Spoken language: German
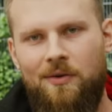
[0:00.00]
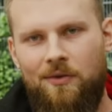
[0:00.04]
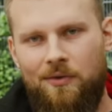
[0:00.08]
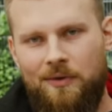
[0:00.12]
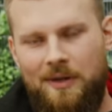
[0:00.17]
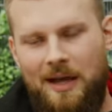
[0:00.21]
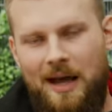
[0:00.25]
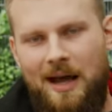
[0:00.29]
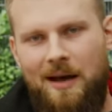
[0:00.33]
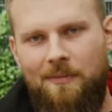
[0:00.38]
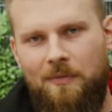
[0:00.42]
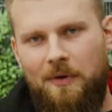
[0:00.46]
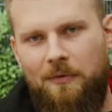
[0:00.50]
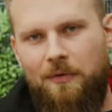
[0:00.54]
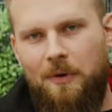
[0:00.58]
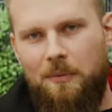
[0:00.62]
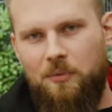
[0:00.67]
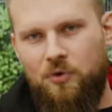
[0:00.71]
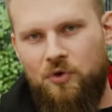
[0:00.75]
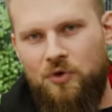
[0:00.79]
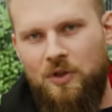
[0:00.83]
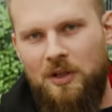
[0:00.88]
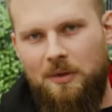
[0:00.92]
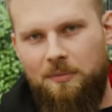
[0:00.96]
Und da haben wir vom
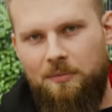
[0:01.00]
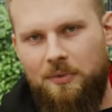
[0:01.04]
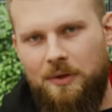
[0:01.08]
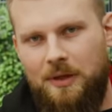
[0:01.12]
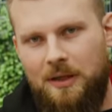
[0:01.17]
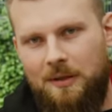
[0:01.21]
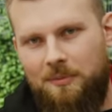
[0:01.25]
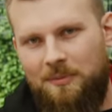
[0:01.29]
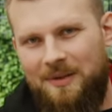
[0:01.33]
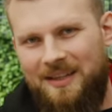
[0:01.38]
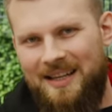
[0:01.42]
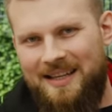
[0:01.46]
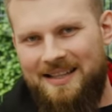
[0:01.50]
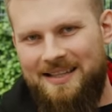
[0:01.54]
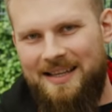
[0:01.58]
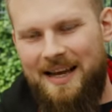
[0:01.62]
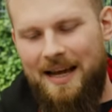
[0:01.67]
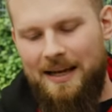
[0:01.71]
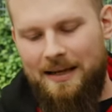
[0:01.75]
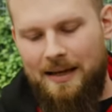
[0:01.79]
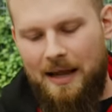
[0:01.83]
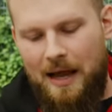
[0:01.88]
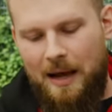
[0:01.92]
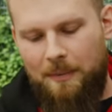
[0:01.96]
Schnittbild mit der
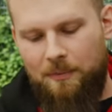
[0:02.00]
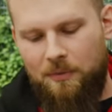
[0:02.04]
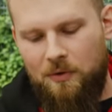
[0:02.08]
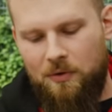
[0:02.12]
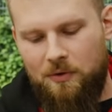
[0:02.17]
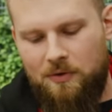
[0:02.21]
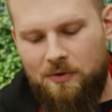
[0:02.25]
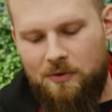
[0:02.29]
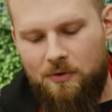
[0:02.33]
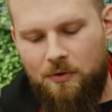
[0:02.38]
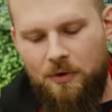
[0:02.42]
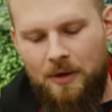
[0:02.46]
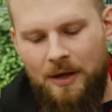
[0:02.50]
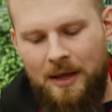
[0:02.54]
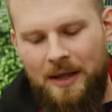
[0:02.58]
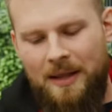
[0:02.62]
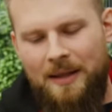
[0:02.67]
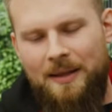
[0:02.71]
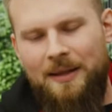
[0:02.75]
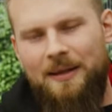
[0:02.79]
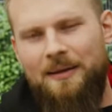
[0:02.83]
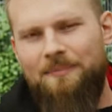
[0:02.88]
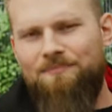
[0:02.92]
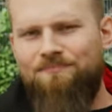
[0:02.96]
Zeit der Abnutzung
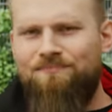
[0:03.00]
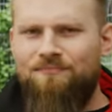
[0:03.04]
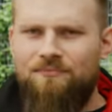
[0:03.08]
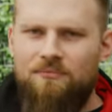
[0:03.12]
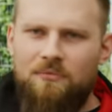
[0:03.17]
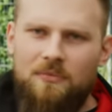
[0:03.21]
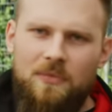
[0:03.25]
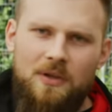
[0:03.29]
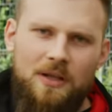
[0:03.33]
hm,